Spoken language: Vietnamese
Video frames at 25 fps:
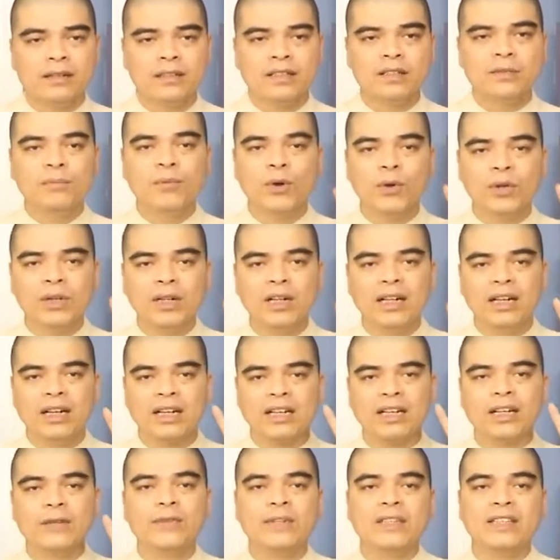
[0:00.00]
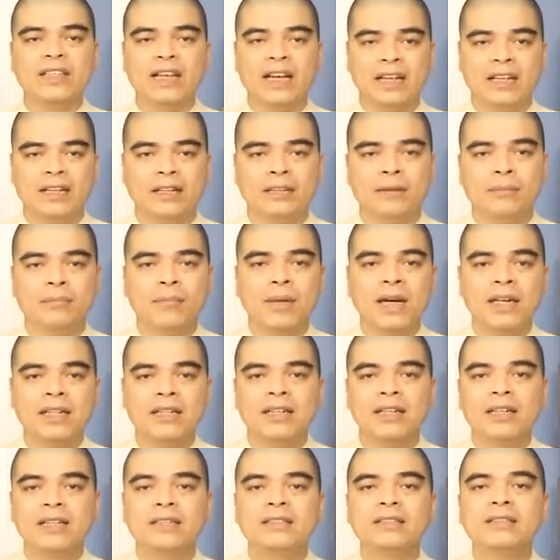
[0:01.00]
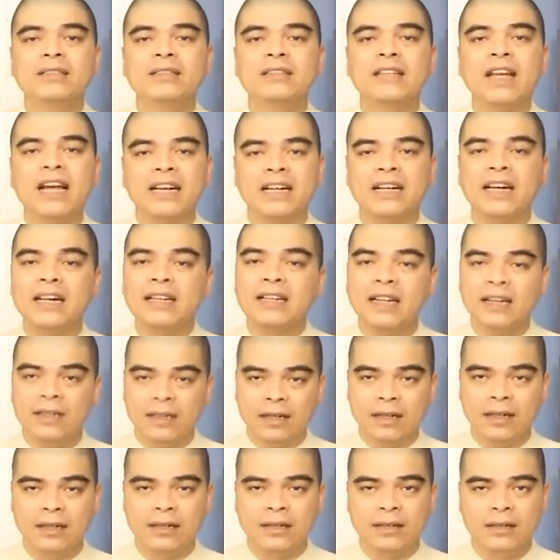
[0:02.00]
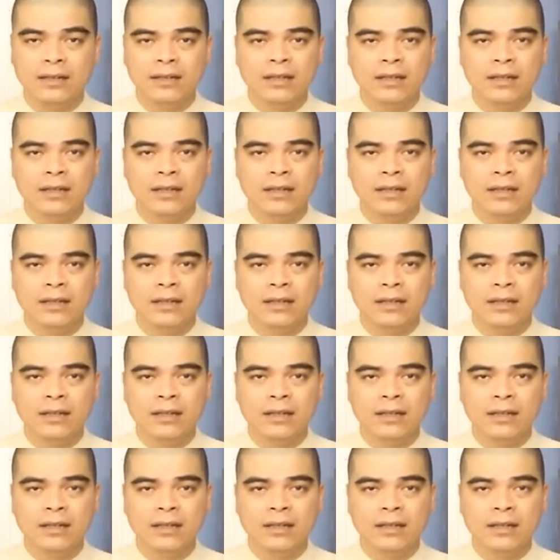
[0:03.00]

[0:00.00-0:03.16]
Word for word: Thứ bốn là cây phát tài mang đến cái sự đại cát đại lợi.